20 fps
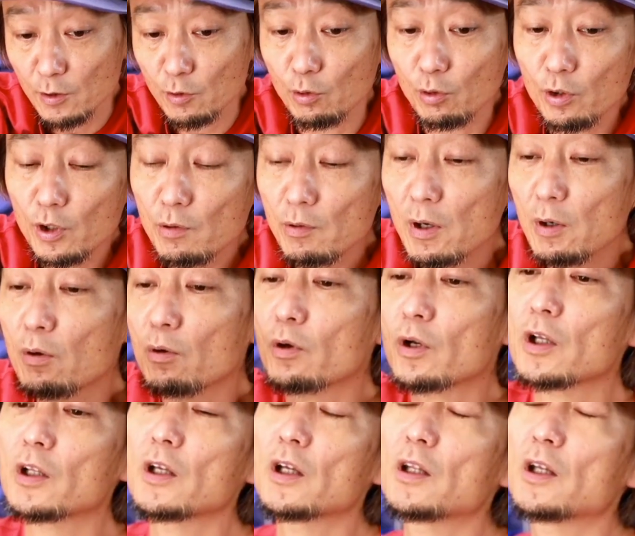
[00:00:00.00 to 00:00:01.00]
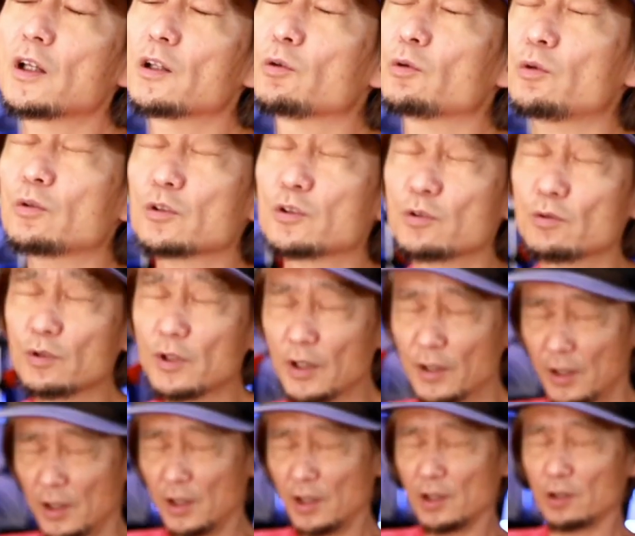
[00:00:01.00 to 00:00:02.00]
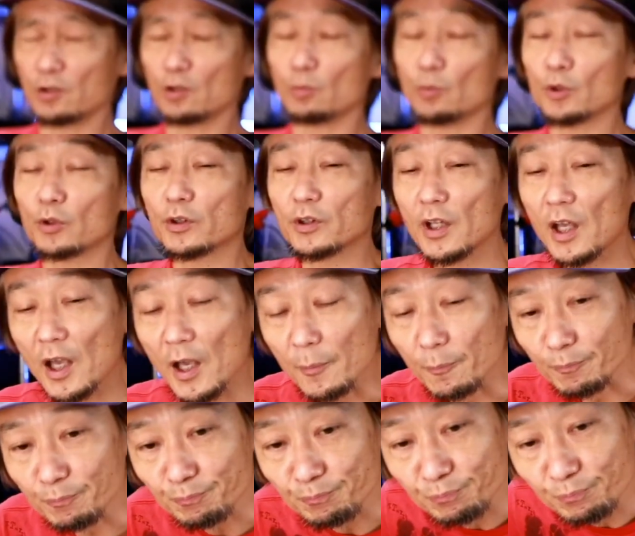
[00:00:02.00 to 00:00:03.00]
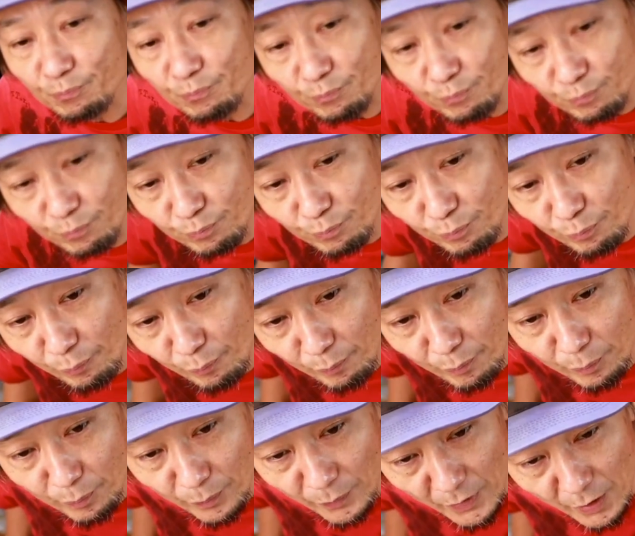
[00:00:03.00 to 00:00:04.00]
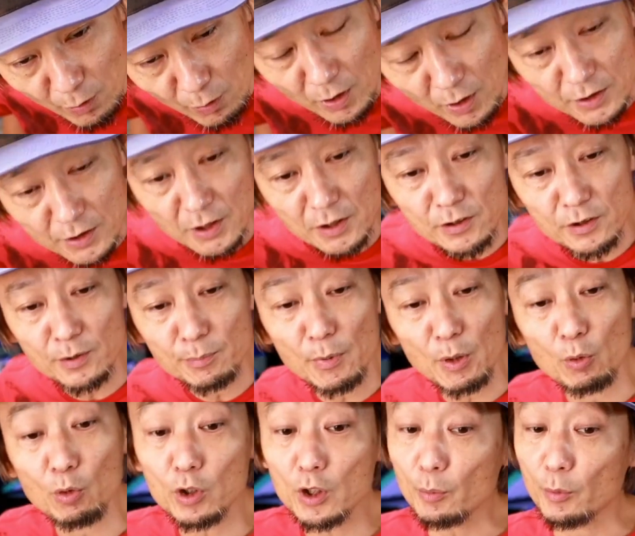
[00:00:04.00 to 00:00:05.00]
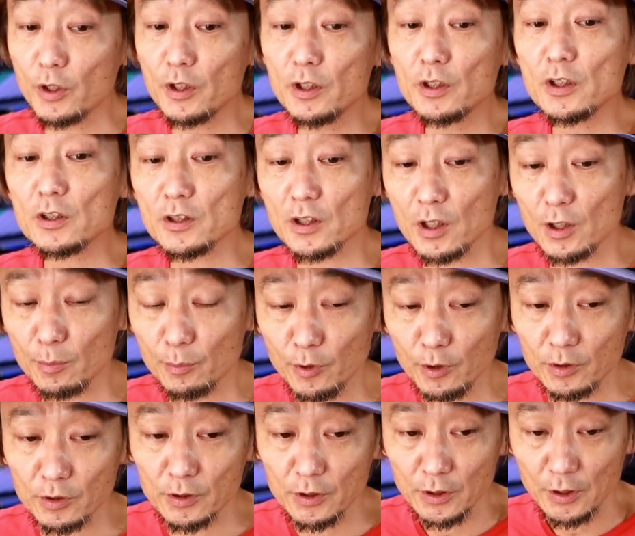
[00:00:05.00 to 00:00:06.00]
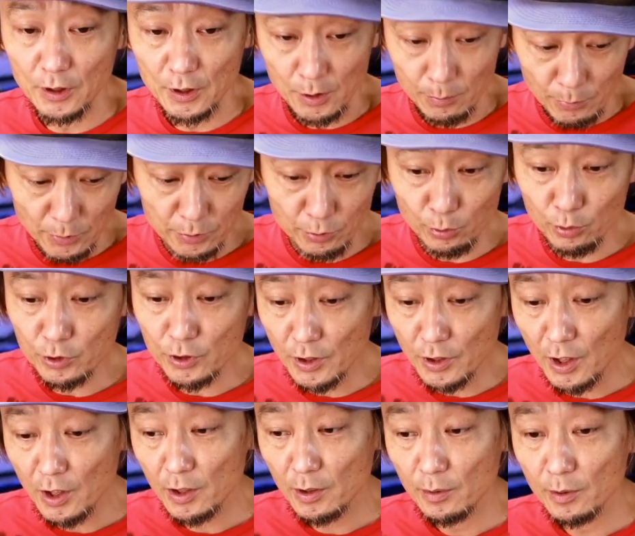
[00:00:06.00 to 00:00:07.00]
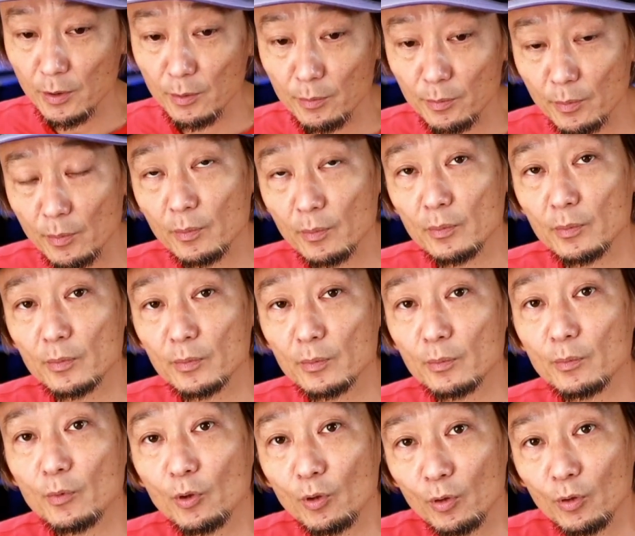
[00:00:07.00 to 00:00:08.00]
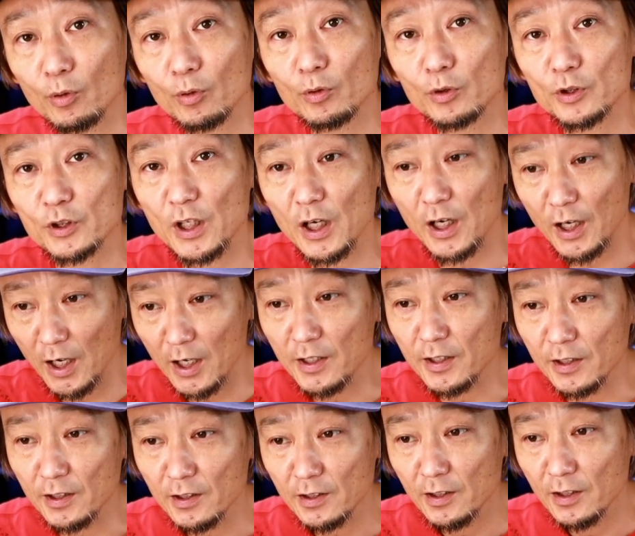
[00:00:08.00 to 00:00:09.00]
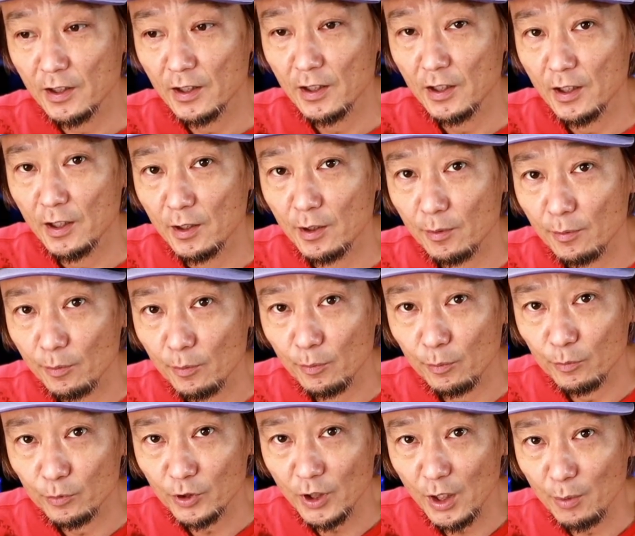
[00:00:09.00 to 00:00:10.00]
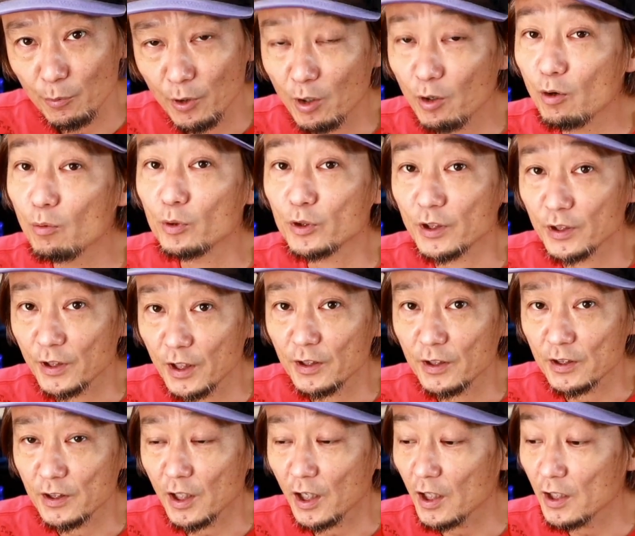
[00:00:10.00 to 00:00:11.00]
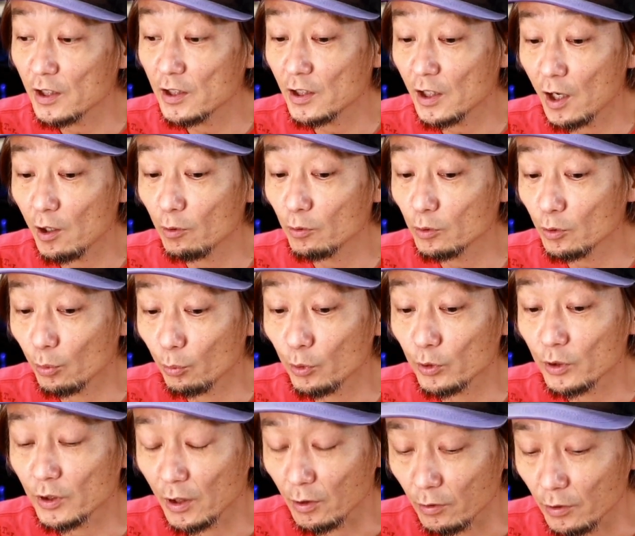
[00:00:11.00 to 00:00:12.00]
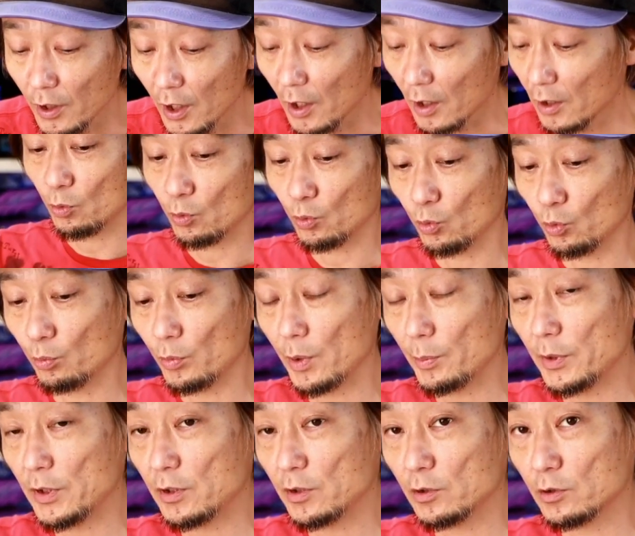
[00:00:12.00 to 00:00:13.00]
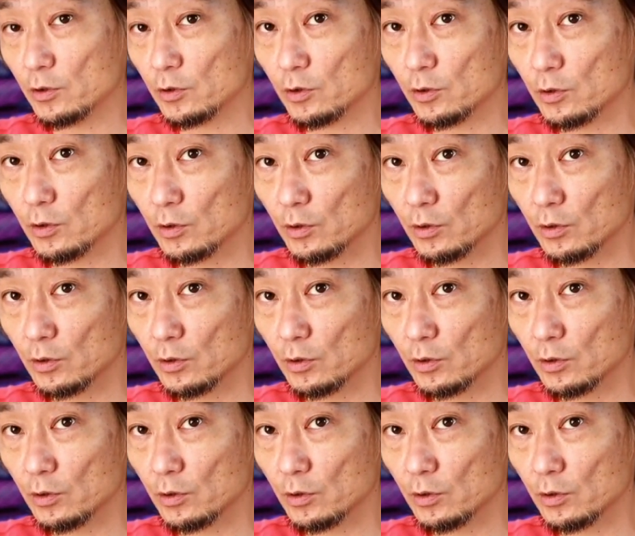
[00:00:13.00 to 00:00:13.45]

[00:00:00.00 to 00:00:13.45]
これはこれでねどうしようかなと思ってうん4832まあこれでもいいんですけどもまあどうせねもう社外品フライムはコンボじゃないんで社外品買おうと思ったので、とマビック